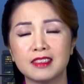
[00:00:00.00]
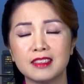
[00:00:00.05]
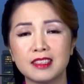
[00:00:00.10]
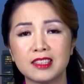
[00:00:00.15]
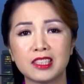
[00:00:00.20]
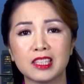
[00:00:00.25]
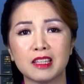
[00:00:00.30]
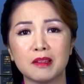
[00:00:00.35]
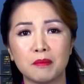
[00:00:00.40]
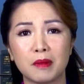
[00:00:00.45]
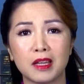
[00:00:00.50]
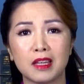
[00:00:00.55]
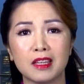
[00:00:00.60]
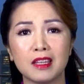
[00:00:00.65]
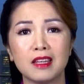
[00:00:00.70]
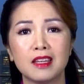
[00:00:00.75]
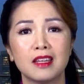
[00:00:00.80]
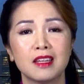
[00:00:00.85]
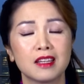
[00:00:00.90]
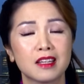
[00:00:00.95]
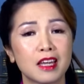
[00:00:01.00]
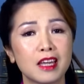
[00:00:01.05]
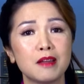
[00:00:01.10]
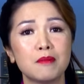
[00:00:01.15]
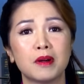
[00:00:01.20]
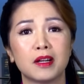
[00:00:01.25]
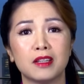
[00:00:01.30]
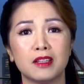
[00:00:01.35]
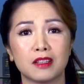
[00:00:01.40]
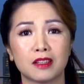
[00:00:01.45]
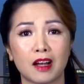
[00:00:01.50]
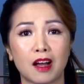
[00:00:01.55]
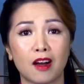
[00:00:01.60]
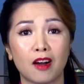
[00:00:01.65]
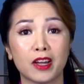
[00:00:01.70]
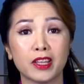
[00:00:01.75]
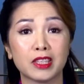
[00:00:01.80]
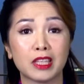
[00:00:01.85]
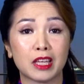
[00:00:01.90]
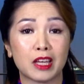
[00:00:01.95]
cử tri Mỹ khi mà được
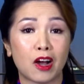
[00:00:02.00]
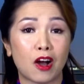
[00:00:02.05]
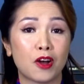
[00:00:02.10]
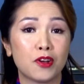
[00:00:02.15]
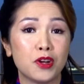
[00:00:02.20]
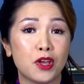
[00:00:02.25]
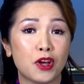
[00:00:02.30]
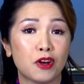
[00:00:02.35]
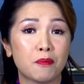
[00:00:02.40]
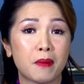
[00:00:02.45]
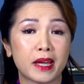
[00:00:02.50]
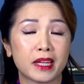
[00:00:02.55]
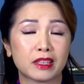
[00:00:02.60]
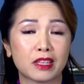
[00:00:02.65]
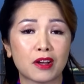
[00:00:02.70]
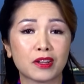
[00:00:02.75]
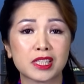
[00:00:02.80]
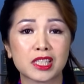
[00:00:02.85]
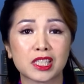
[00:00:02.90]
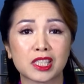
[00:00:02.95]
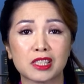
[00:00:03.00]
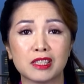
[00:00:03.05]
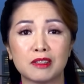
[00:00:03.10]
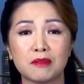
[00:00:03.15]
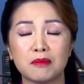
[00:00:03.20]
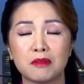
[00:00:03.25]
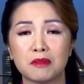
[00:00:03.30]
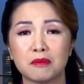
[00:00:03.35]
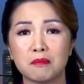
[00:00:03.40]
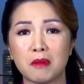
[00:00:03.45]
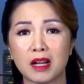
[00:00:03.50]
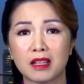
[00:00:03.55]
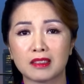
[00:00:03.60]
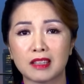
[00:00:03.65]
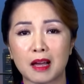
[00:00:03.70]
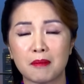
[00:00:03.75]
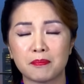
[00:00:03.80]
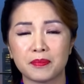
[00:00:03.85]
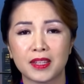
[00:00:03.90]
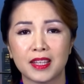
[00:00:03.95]
hỏi thì họ đều bày tỏ cái sự bận
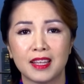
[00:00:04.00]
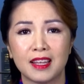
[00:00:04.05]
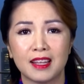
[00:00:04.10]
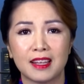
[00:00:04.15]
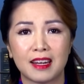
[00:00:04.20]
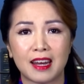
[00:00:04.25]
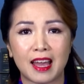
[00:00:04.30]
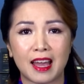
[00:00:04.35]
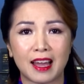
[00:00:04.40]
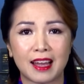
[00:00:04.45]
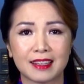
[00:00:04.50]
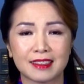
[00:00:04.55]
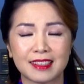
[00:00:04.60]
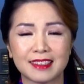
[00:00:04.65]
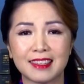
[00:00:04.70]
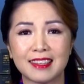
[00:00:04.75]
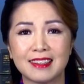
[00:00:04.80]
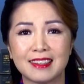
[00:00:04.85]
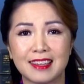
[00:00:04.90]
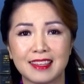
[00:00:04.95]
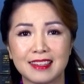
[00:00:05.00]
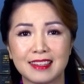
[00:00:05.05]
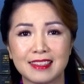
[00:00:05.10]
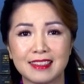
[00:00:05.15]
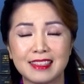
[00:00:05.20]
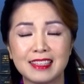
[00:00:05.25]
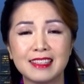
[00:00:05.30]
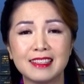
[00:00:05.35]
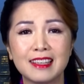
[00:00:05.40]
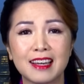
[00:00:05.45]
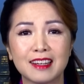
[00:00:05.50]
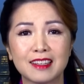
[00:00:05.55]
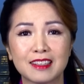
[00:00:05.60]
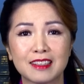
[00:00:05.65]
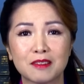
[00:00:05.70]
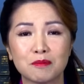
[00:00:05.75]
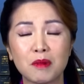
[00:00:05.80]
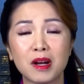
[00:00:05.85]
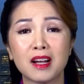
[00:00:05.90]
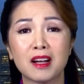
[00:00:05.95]
tâm là cái tình hình di dân
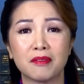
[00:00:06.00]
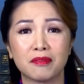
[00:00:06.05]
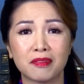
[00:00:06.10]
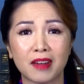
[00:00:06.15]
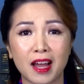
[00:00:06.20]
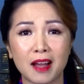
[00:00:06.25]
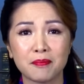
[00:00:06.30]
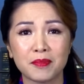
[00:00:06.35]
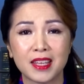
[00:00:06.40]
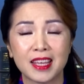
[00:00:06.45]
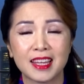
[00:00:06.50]
bất hợp pháp